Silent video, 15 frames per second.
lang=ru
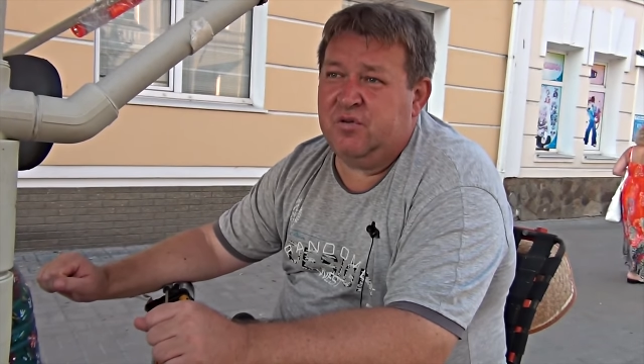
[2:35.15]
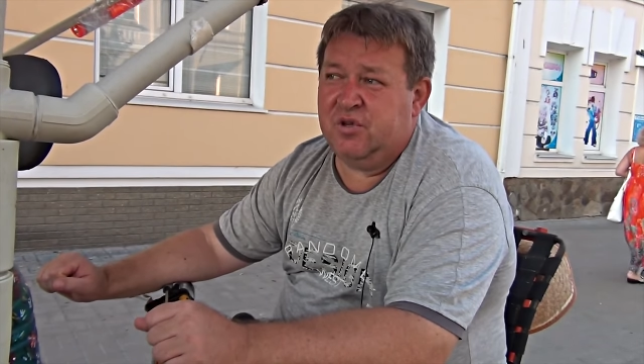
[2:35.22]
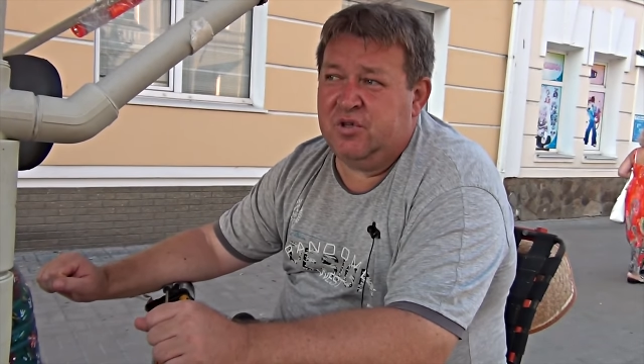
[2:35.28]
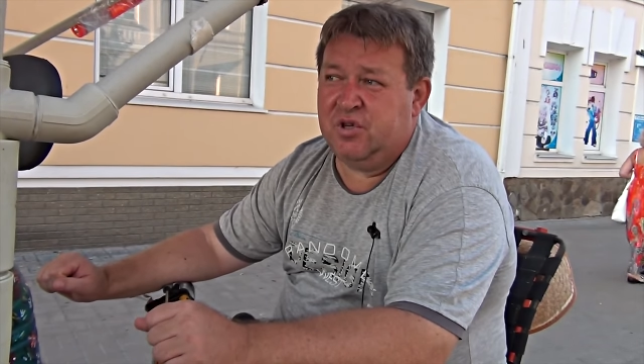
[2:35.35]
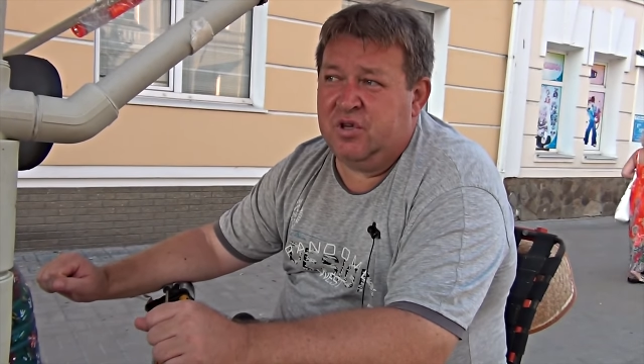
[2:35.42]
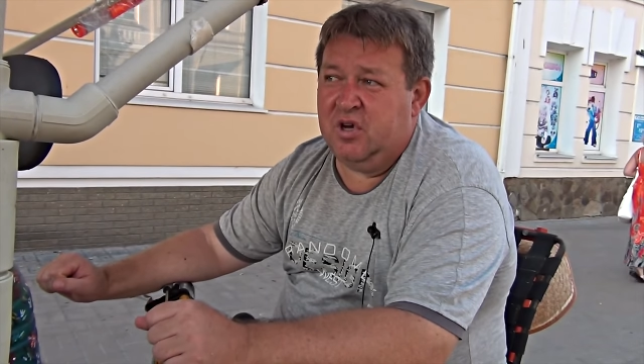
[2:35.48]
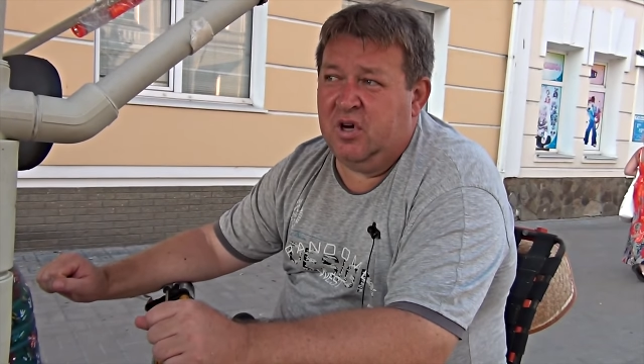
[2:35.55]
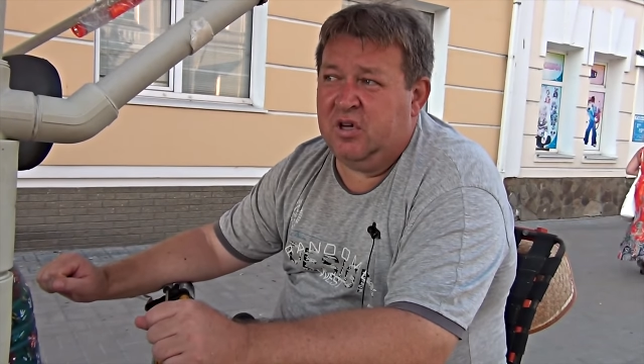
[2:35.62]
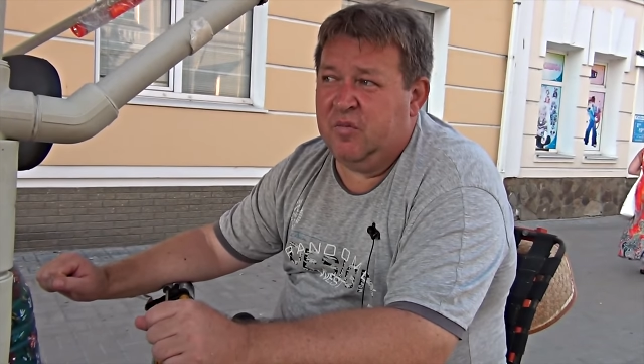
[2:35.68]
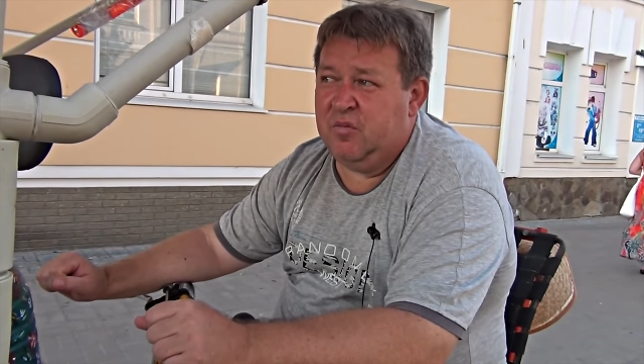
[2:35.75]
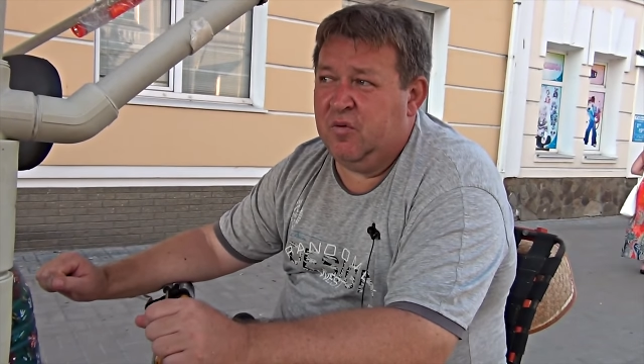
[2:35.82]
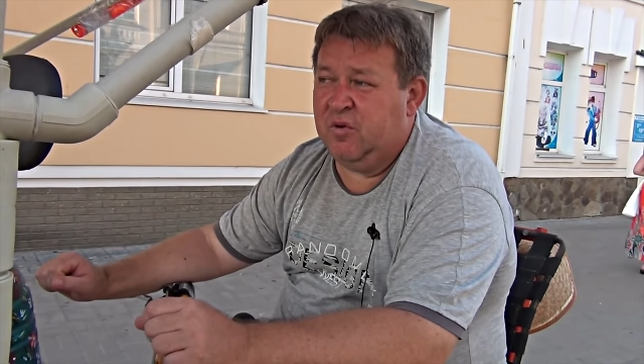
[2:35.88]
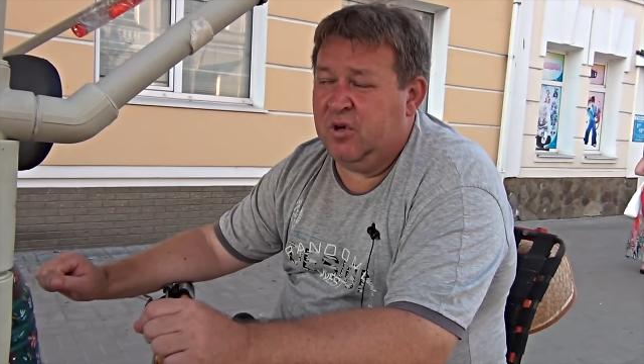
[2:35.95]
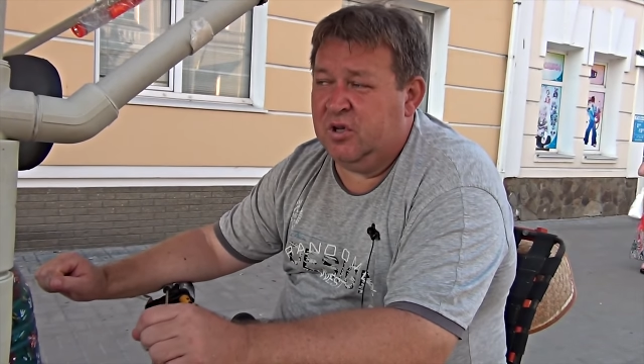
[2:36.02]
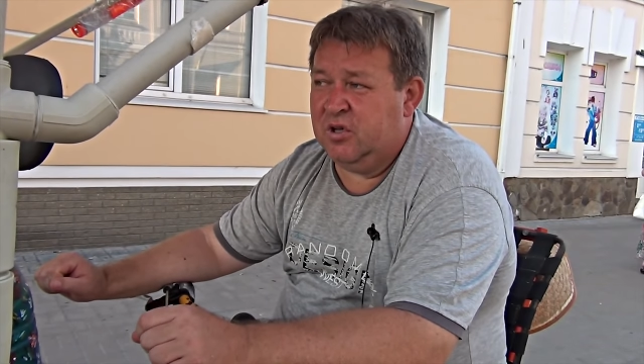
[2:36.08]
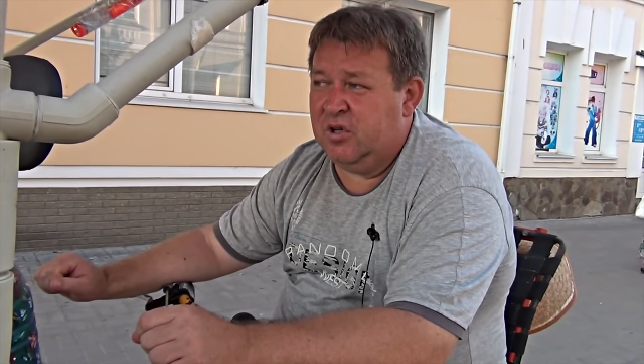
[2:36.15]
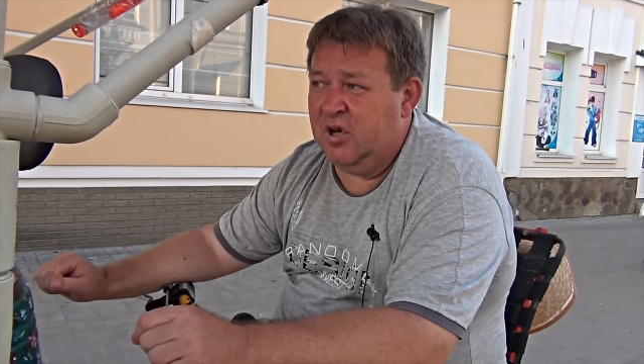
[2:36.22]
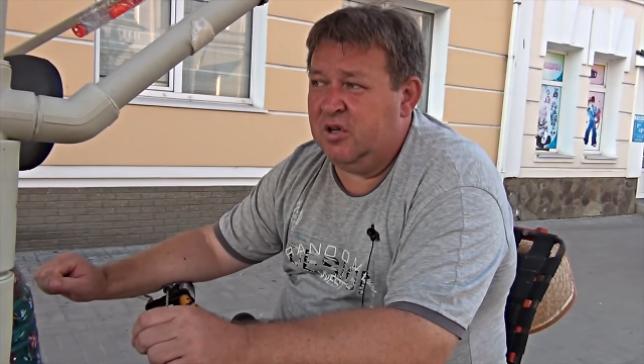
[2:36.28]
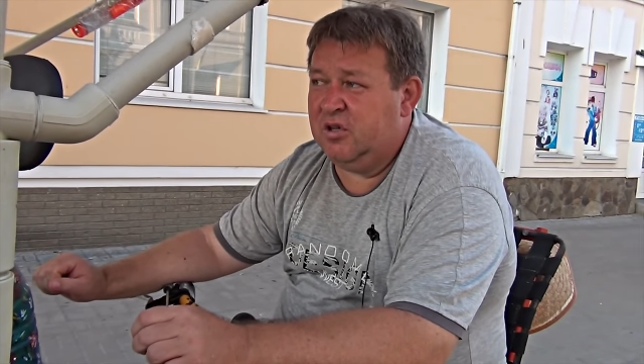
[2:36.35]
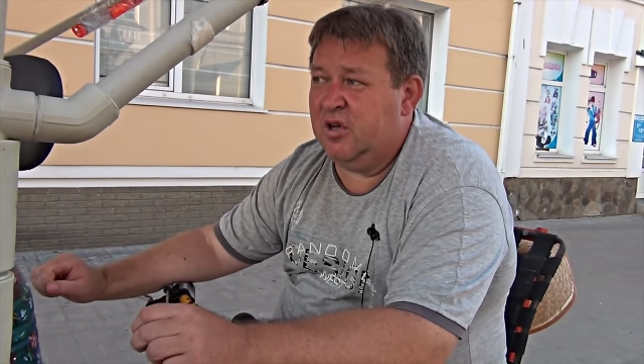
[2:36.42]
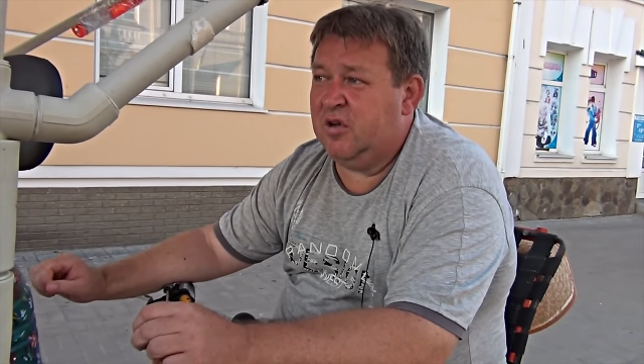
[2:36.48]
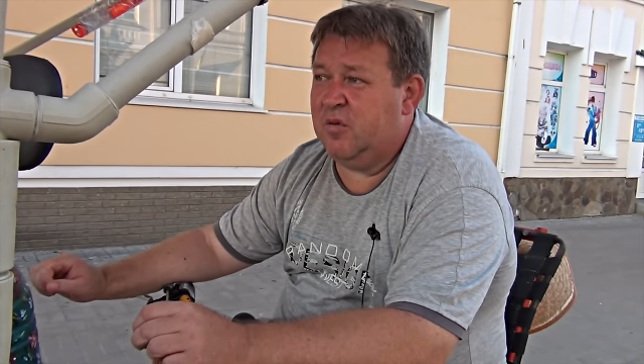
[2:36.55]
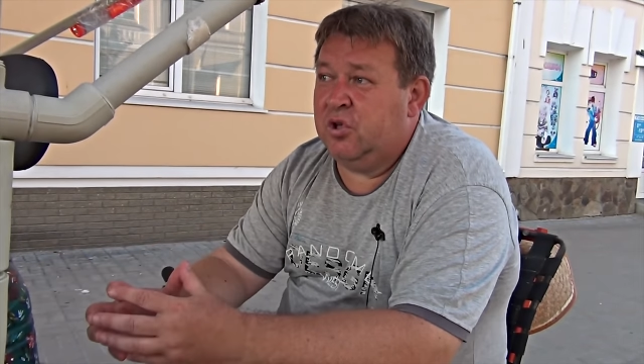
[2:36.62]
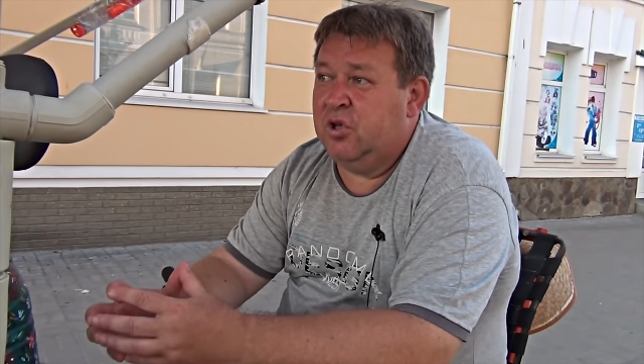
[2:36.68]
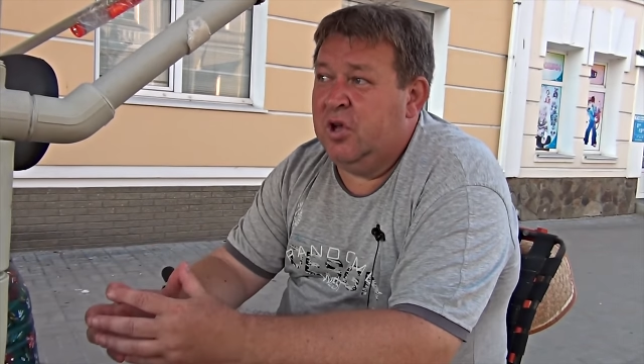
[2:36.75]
соцсетях, именно в контактах.